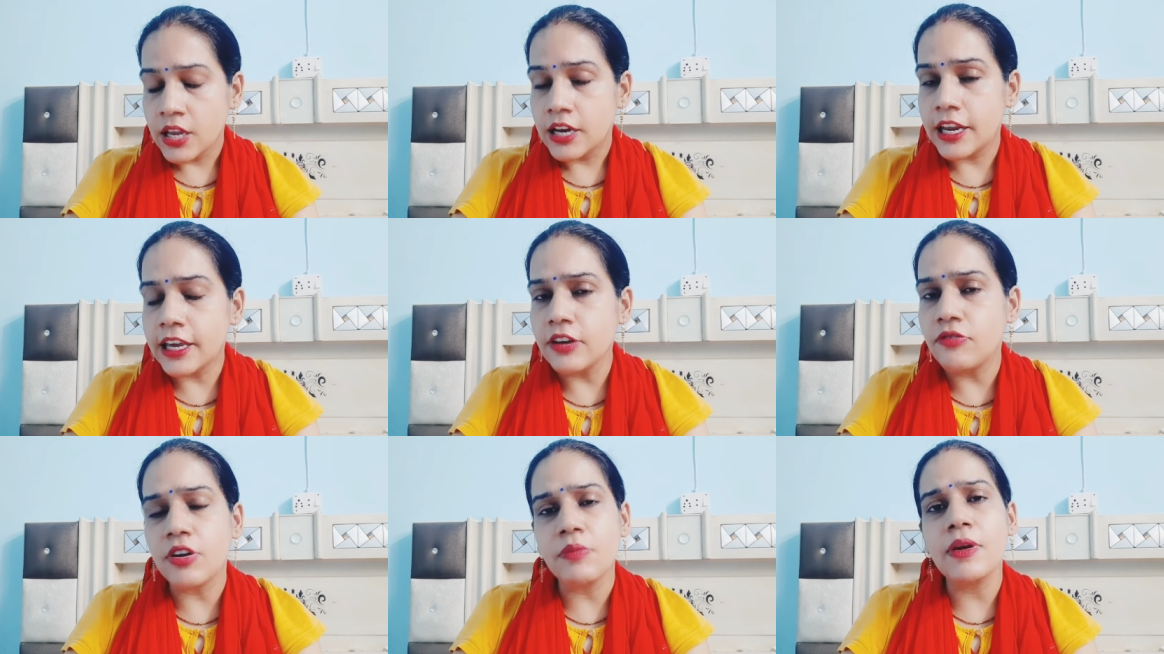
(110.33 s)
लेकिन
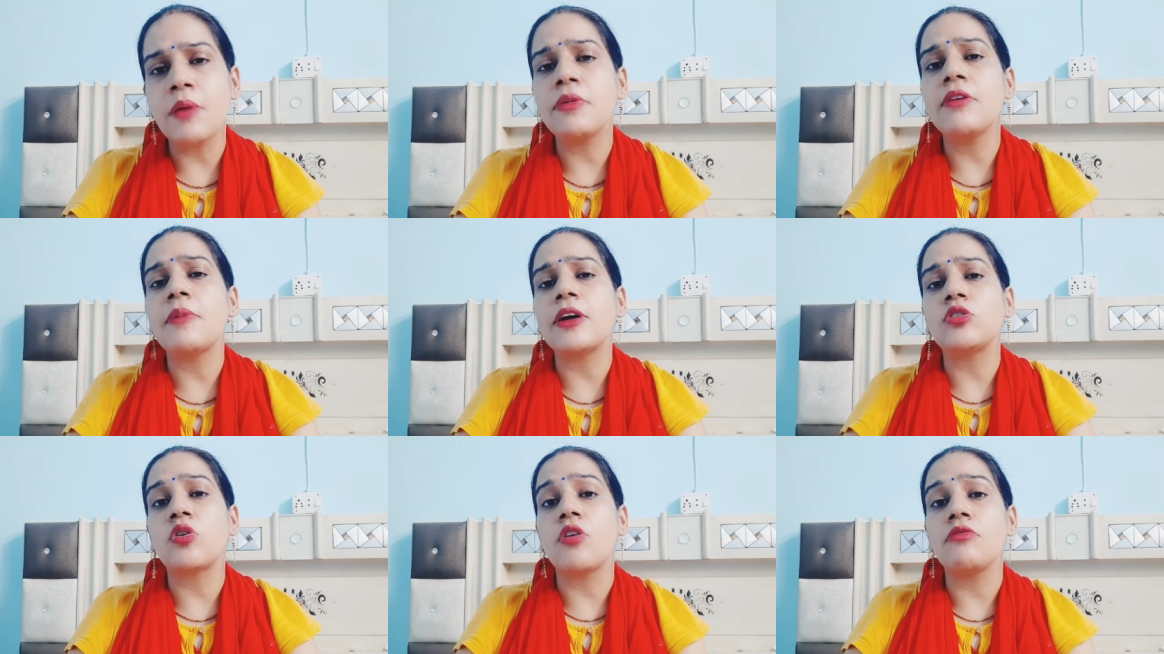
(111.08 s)
फिर भी हमने
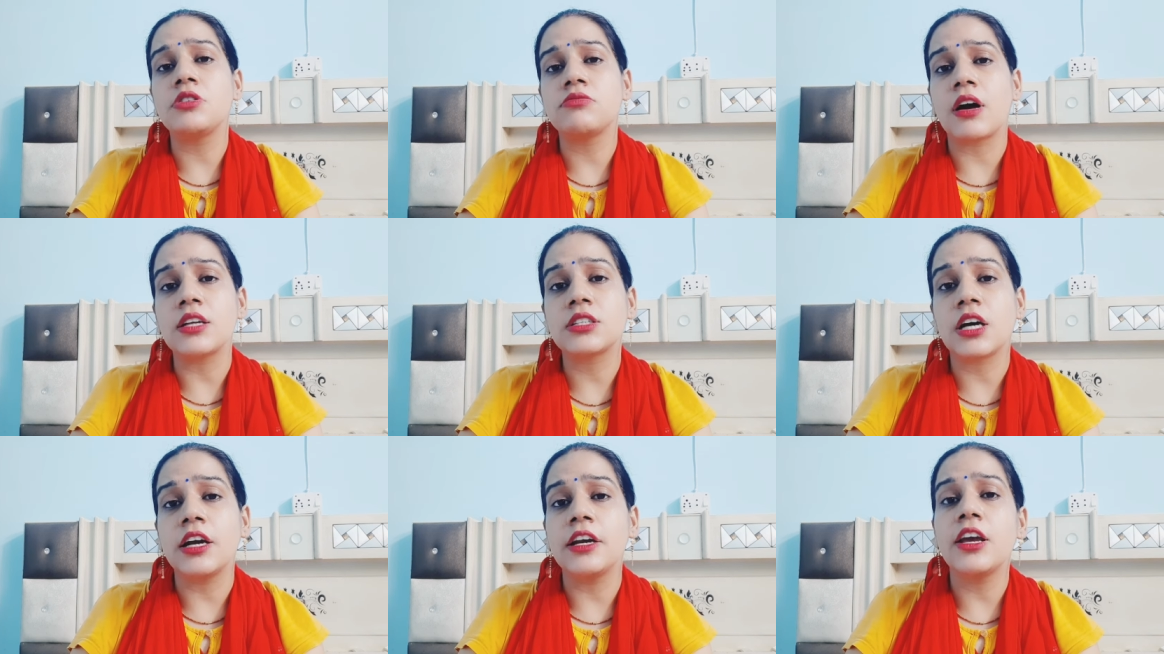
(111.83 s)
बातों का विश्वास
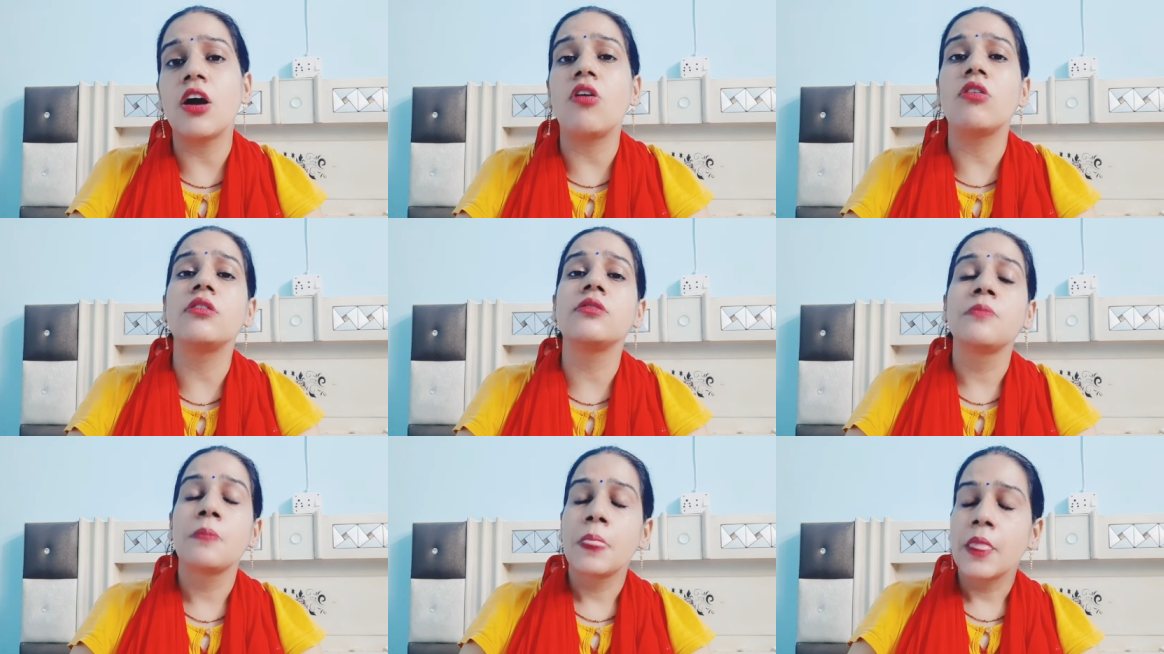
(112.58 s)
कर लिया और
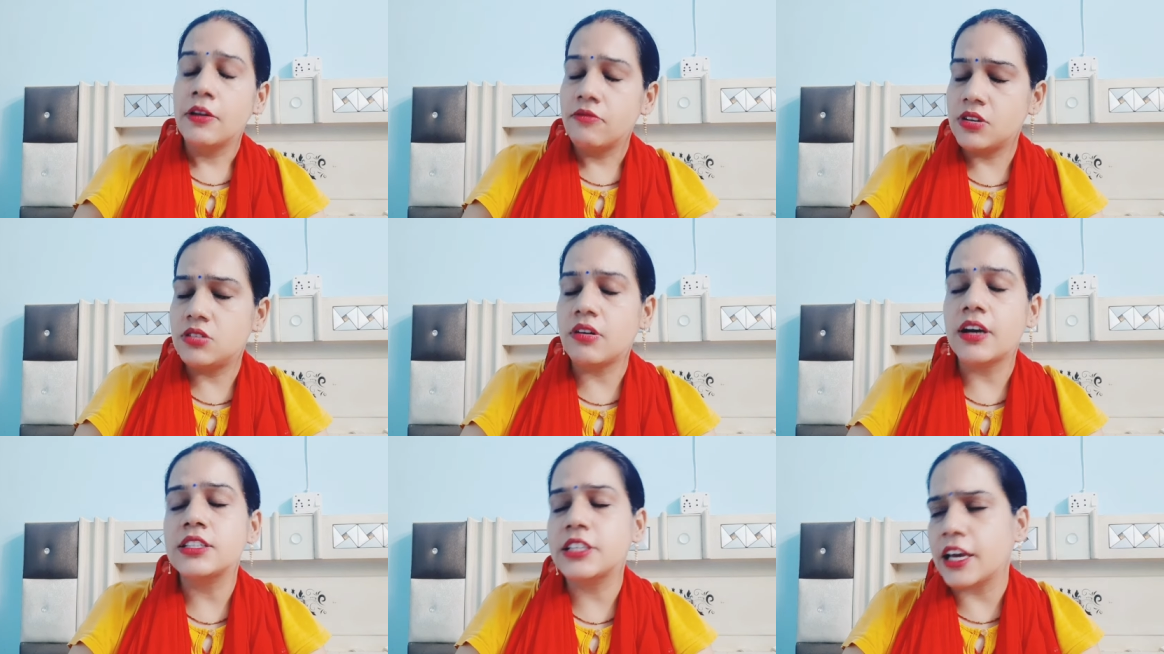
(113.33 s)

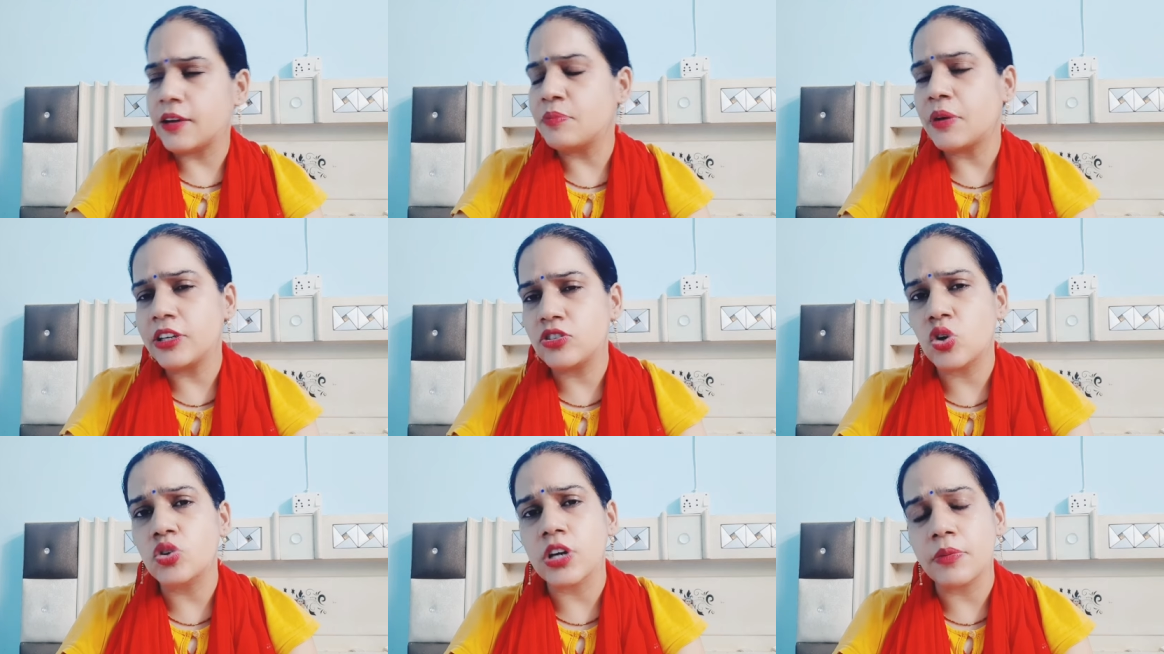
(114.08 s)
विश्वास क्या हम भाई
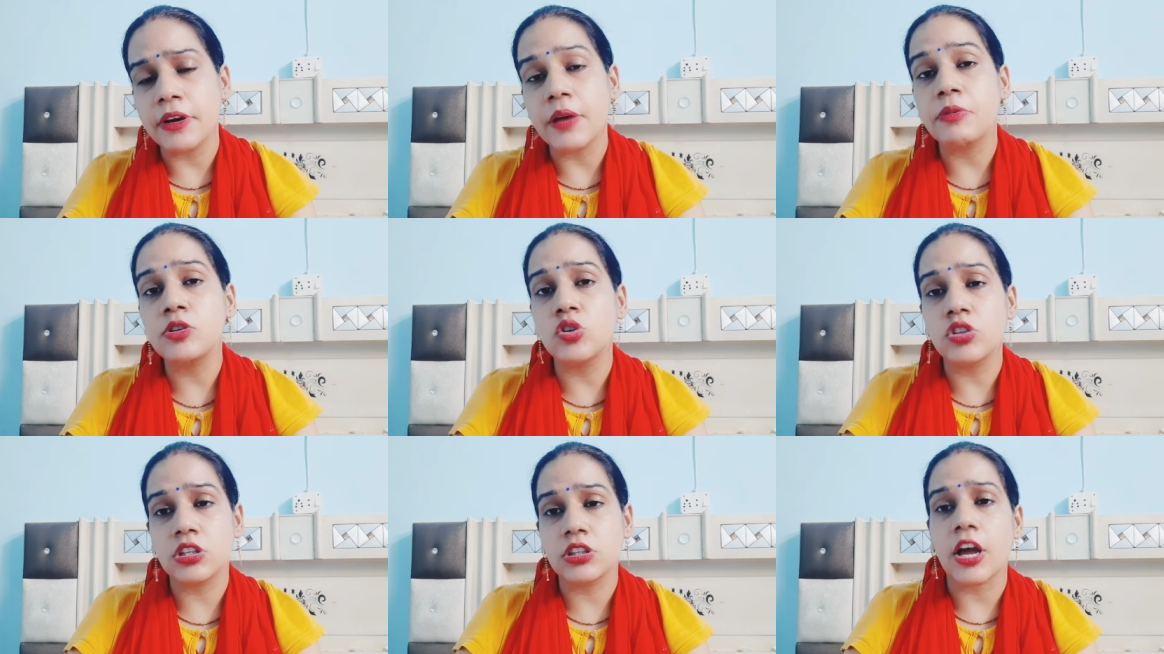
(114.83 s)
सोशल मीडिया पर जो
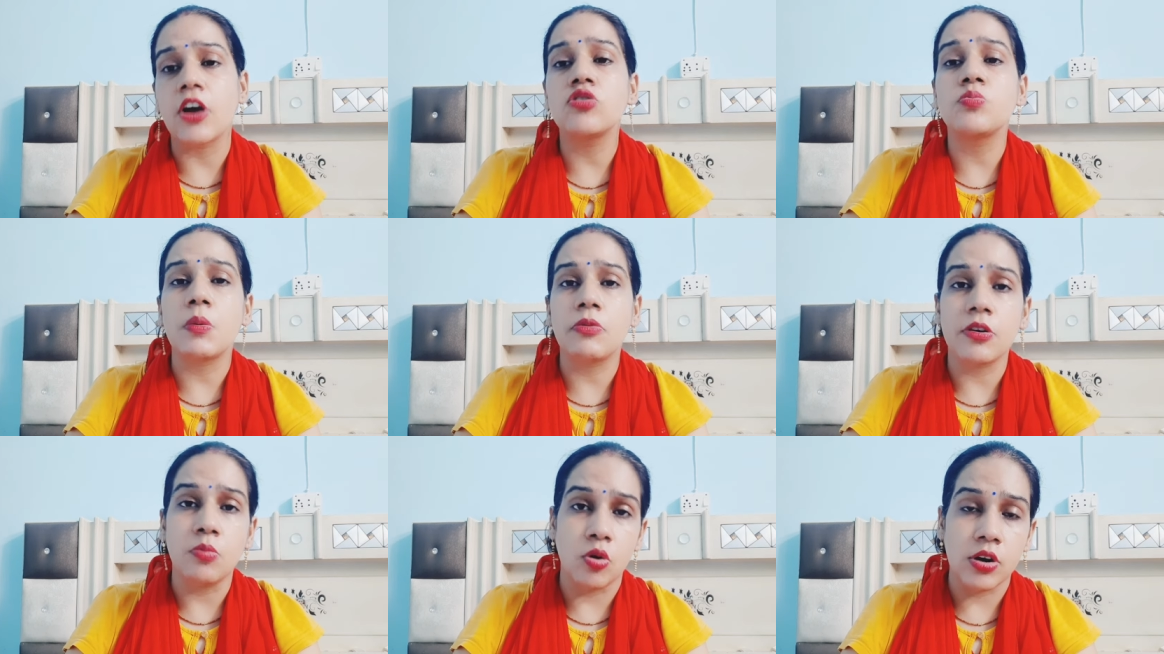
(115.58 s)
दिखता है उस पर
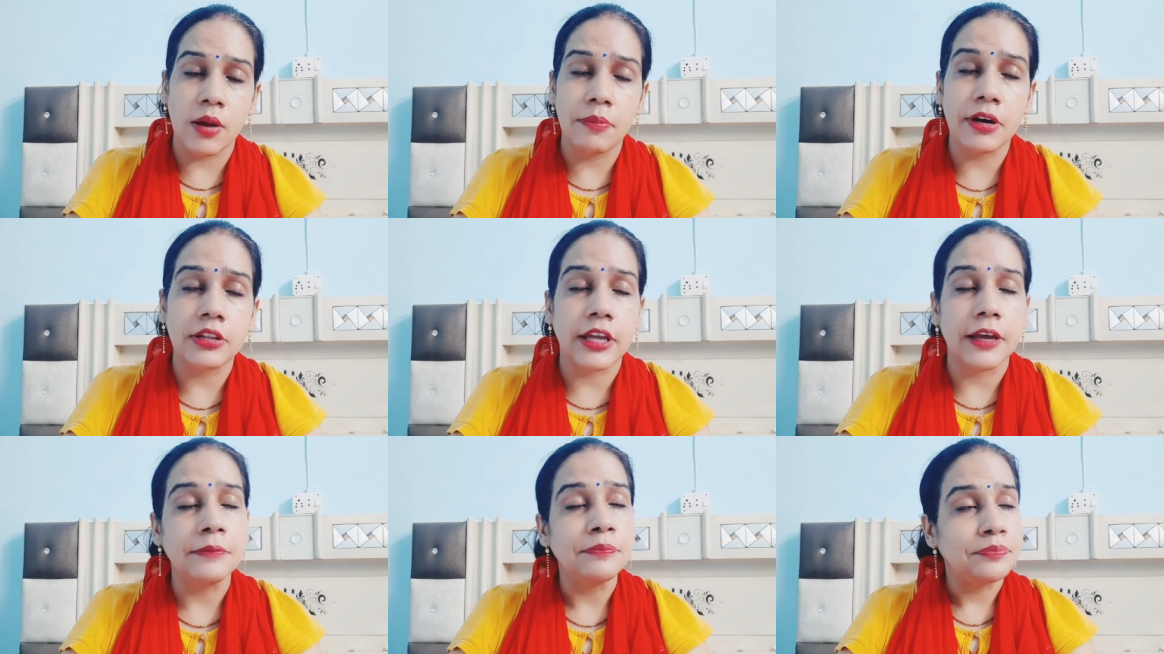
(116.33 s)
फिर बोलना पड़ता है